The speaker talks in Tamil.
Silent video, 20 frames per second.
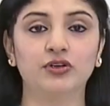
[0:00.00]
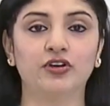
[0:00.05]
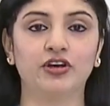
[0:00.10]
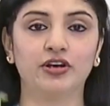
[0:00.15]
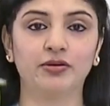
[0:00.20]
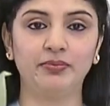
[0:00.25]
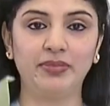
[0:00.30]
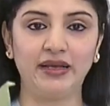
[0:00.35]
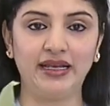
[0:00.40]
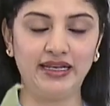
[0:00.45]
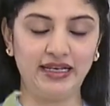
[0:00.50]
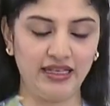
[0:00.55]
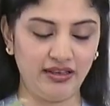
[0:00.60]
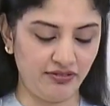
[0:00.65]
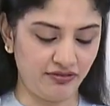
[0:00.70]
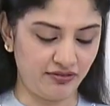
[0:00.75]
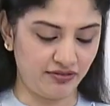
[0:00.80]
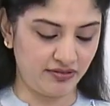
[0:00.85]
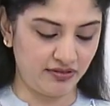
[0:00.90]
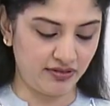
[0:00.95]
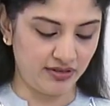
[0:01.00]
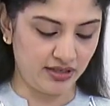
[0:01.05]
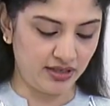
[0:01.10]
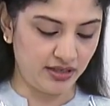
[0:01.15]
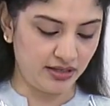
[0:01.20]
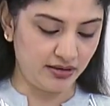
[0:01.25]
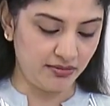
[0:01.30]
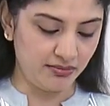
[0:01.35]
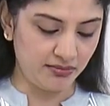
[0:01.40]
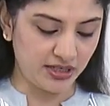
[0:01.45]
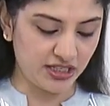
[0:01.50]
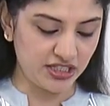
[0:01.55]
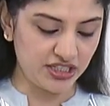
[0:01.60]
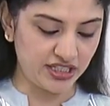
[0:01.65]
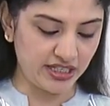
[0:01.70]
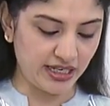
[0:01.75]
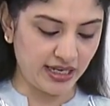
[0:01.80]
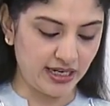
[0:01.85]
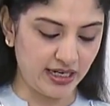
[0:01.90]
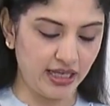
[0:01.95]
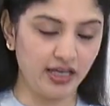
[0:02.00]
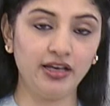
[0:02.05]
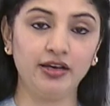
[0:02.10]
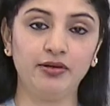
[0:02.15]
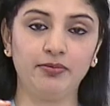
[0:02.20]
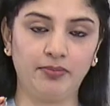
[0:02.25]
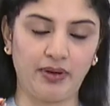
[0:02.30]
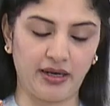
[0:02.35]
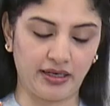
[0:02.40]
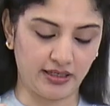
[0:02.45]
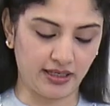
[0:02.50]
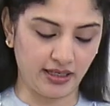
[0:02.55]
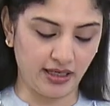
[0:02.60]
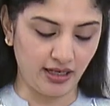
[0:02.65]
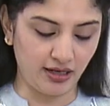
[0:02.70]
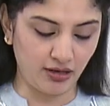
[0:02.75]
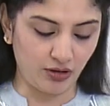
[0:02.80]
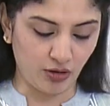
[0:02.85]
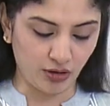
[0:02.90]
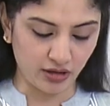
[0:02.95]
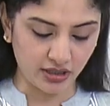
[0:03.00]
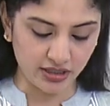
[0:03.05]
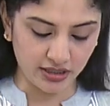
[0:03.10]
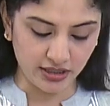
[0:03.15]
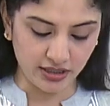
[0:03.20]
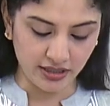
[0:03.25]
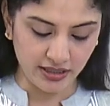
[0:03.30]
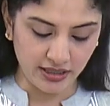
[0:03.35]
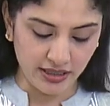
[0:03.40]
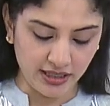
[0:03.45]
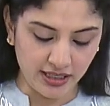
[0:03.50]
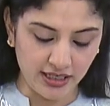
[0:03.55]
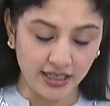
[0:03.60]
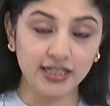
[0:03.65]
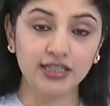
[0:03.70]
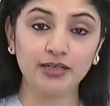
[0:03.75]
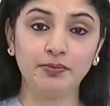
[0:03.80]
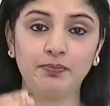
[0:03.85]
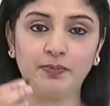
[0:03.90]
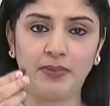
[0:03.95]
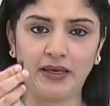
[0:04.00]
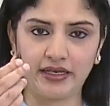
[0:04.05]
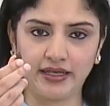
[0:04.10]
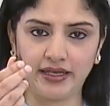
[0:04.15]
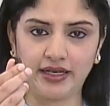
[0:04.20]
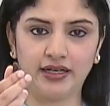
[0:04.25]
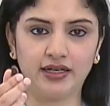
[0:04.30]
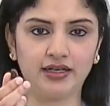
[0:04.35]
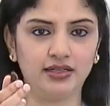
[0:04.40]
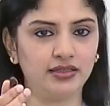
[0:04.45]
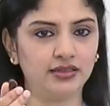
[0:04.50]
ஒரு பே லீஃப் பிரிஞ்சி இலை பட்டை லோங்கு இது பெரிய